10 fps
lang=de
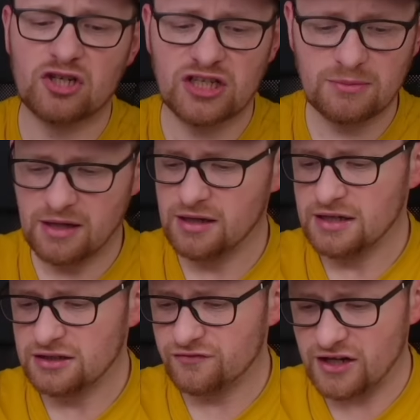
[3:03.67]
schnell mal
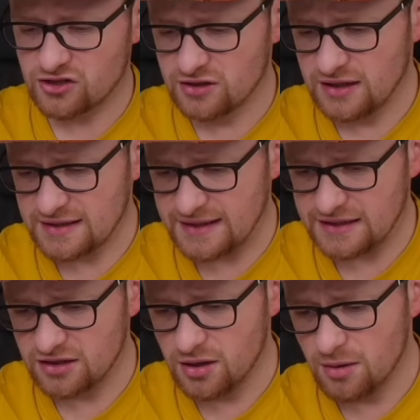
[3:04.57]
die falsche
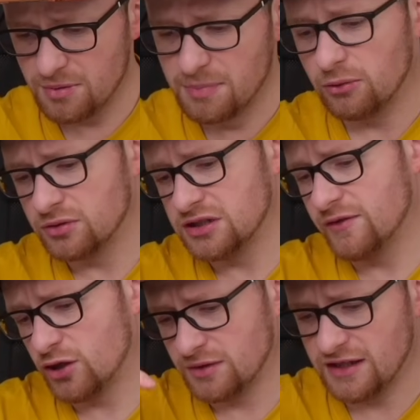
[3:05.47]
Seite bebauen. Hier
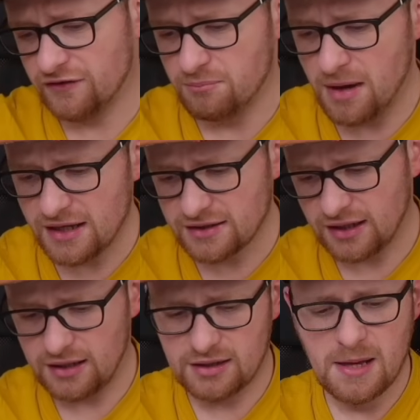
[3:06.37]
war nochmal Darth Malek
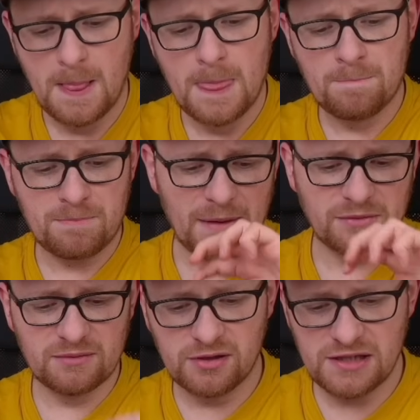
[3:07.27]
gerade
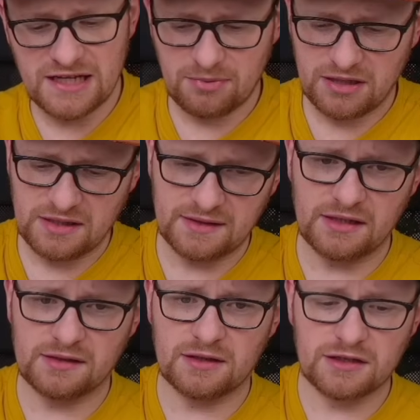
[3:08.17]
abgebildet, aber den seht
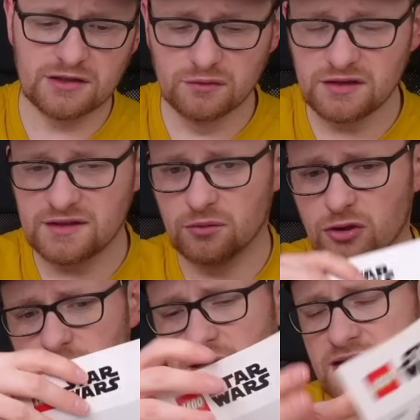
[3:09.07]
ihr jetzt gleich sowieso
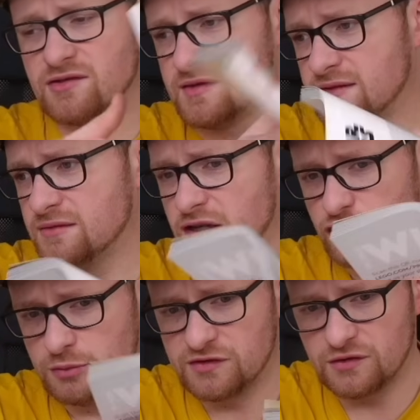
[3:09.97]
nochmal. Ansonsten
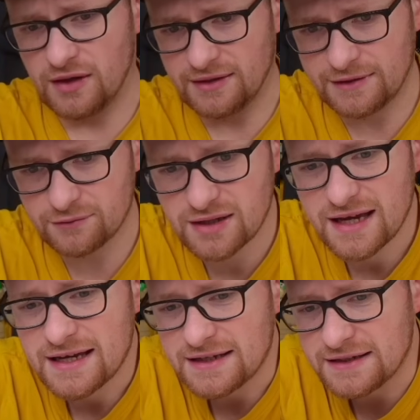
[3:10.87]
gibt es zur Anleitung
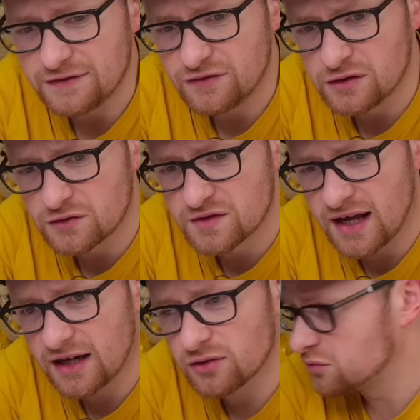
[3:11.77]
nicht viel zu
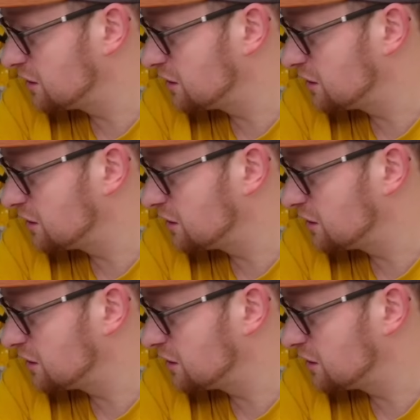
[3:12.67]
sagen. Und